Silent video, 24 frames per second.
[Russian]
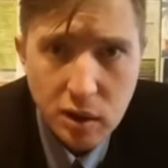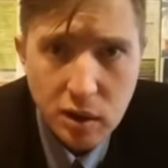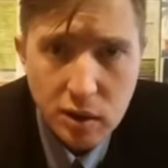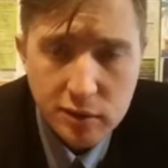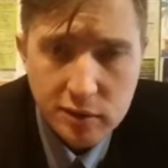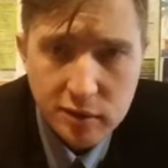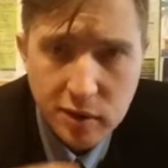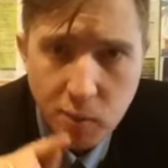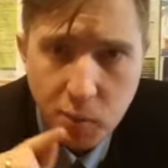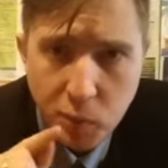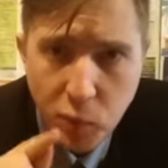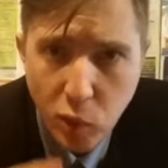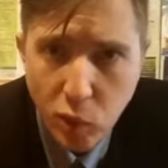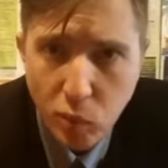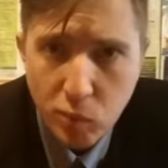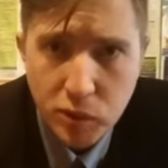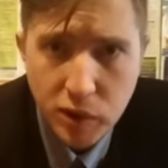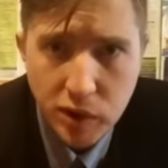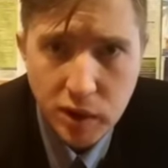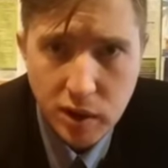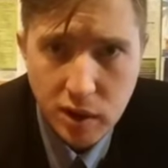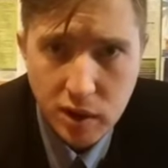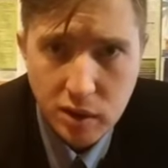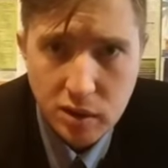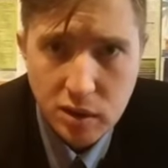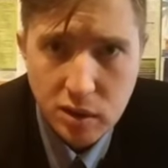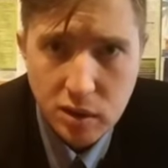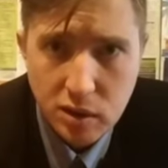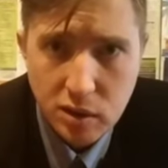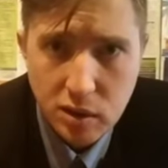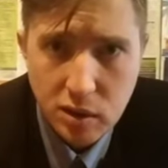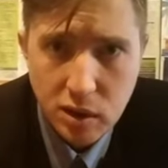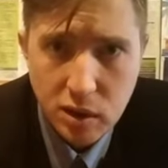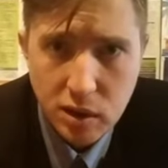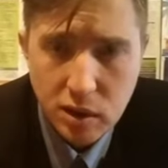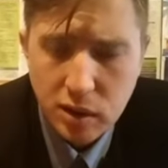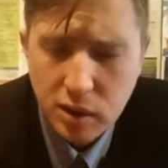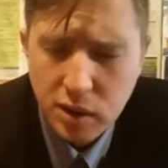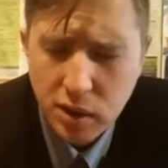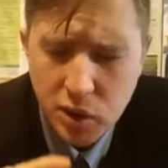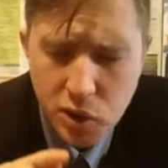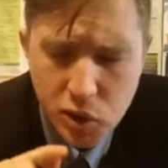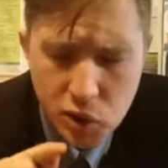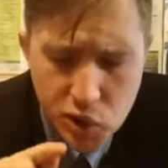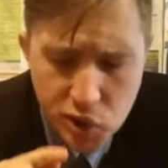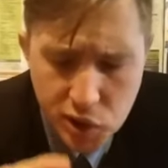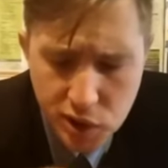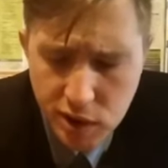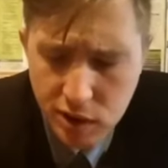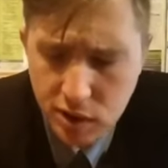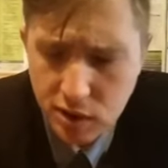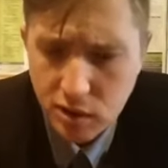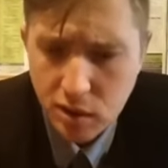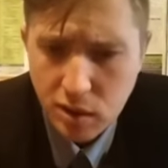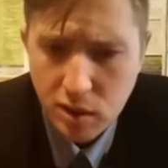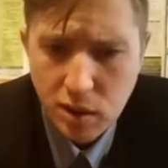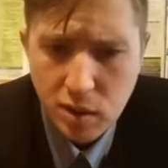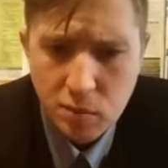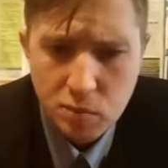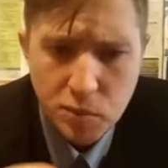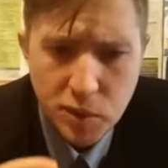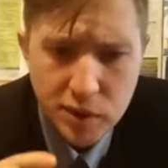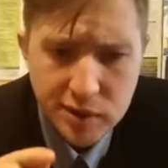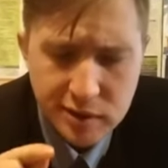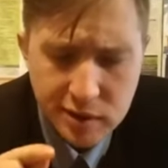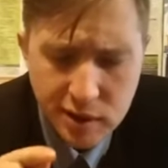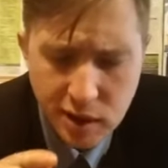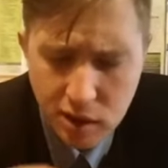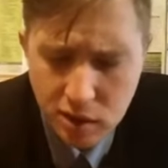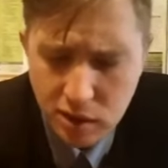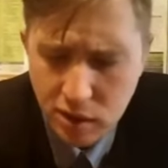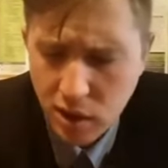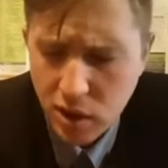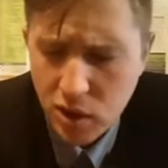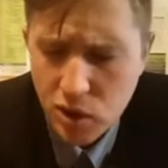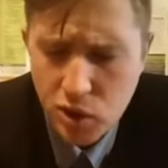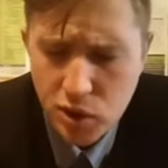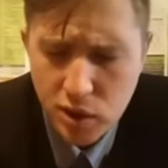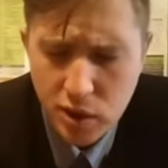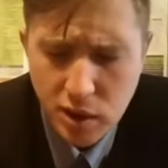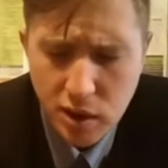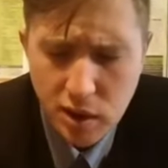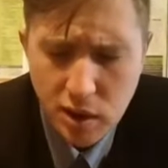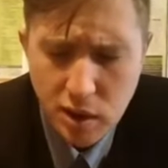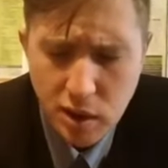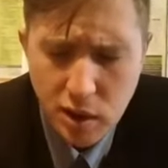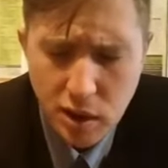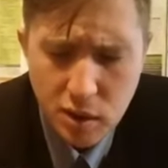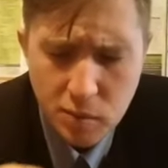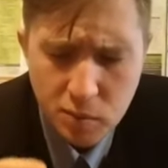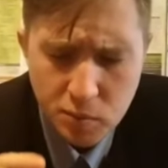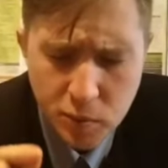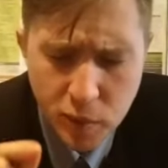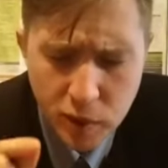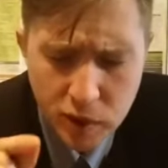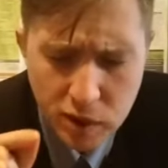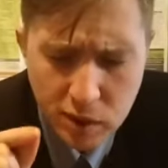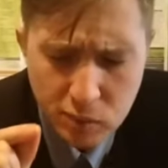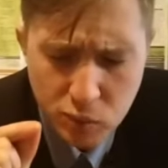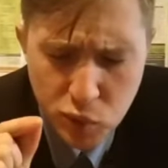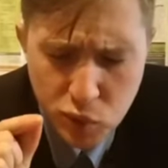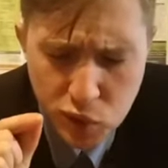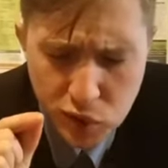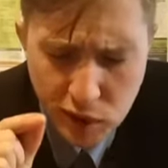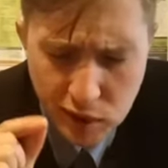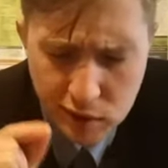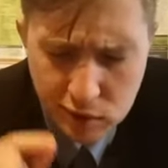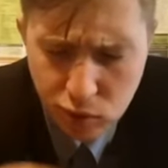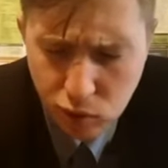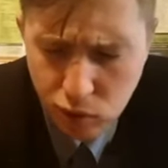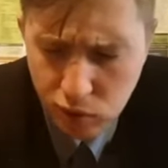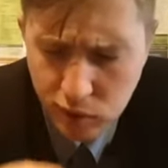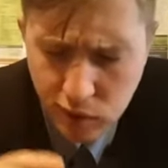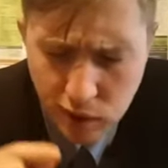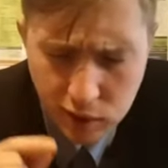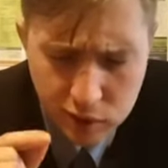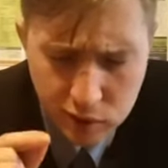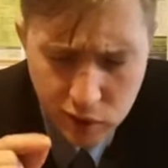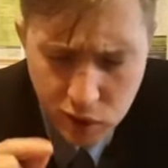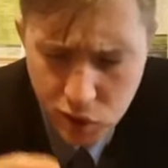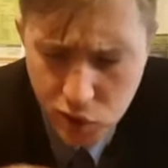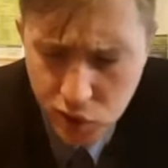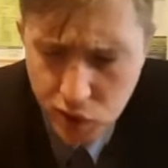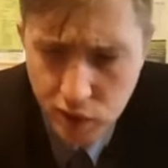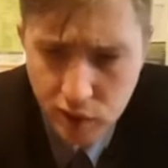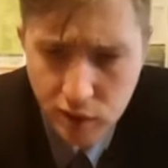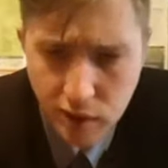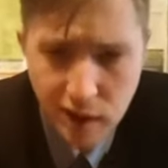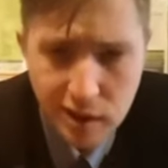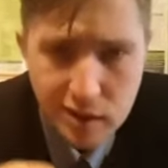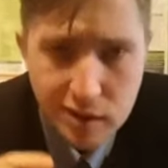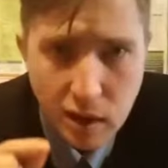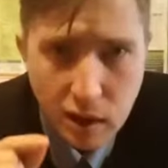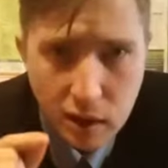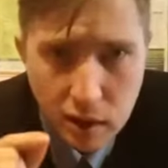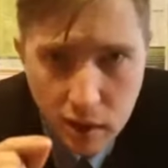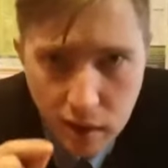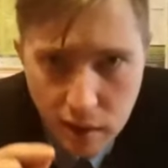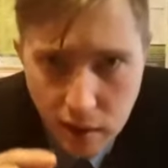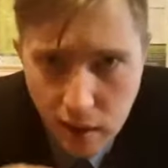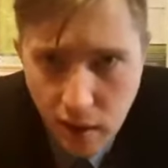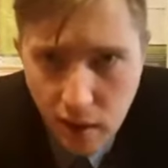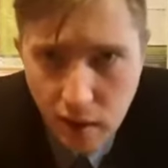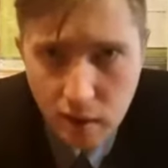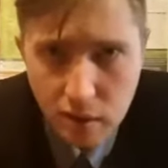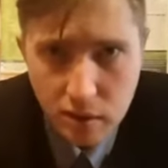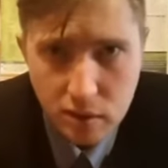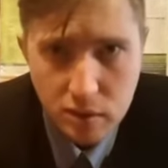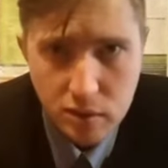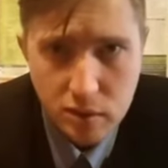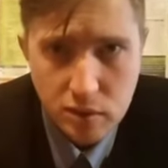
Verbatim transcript: Запомни это, грешить бесконечно – потому что Иисус разрешит, это грех.